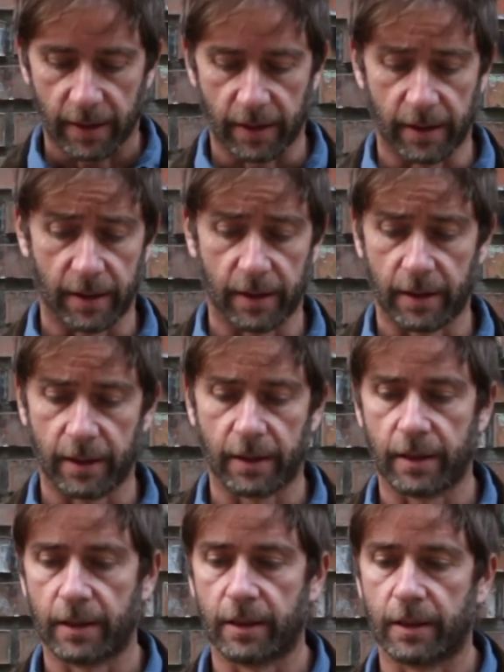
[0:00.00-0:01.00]

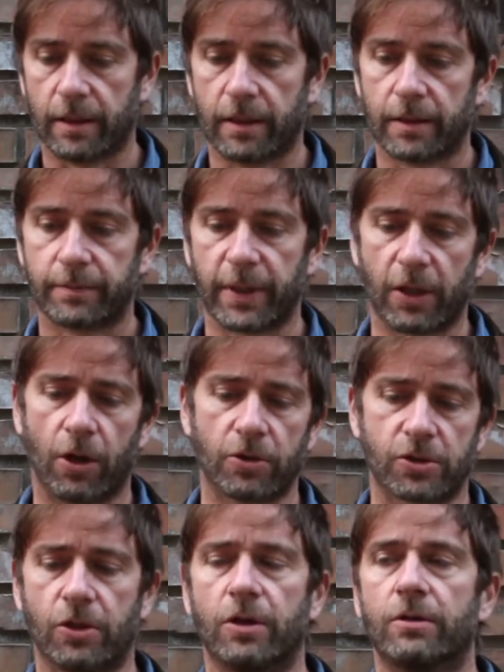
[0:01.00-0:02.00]
Uh, però
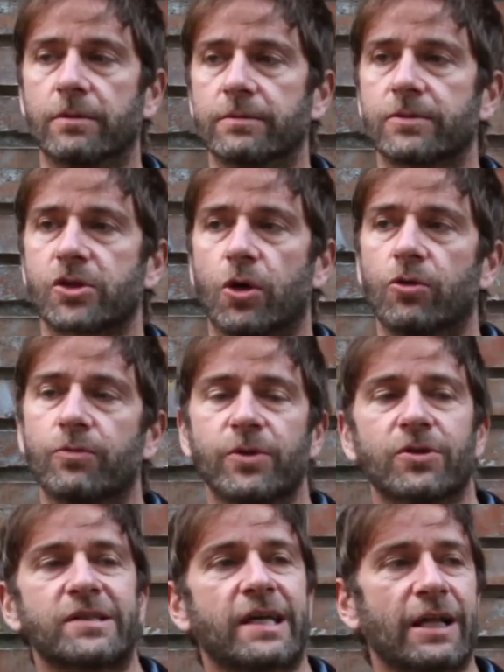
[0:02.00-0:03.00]
ho, ho un
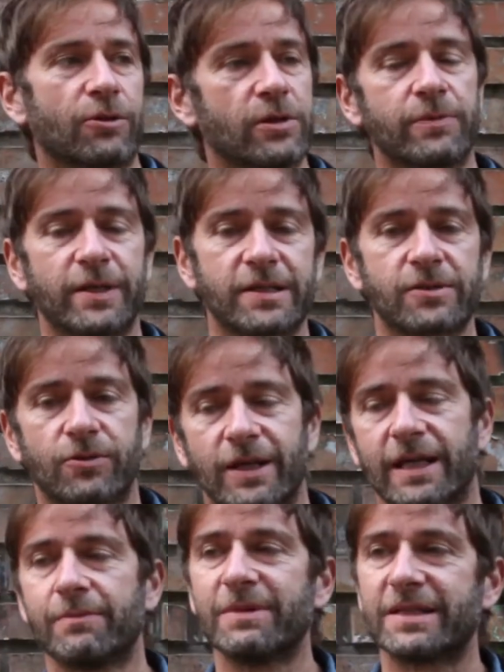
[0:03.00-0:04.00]
mio schelo di
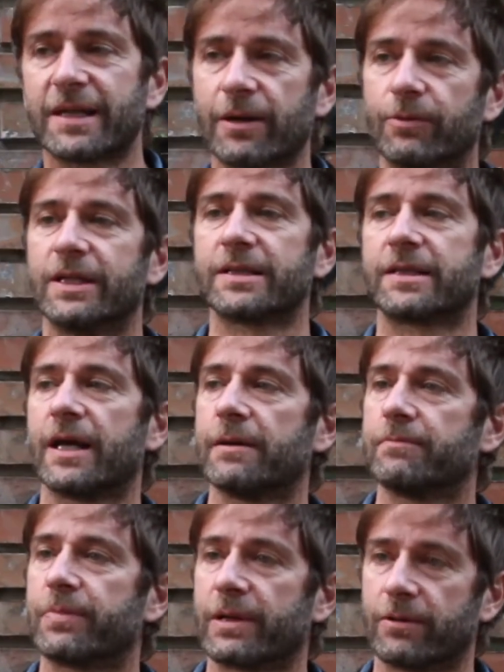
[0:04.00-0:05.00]
persone che mi segue da
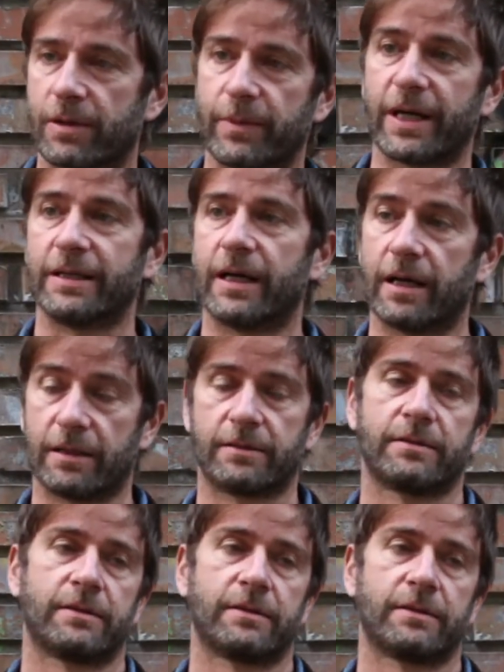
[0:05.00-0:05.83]
sempre, oramai da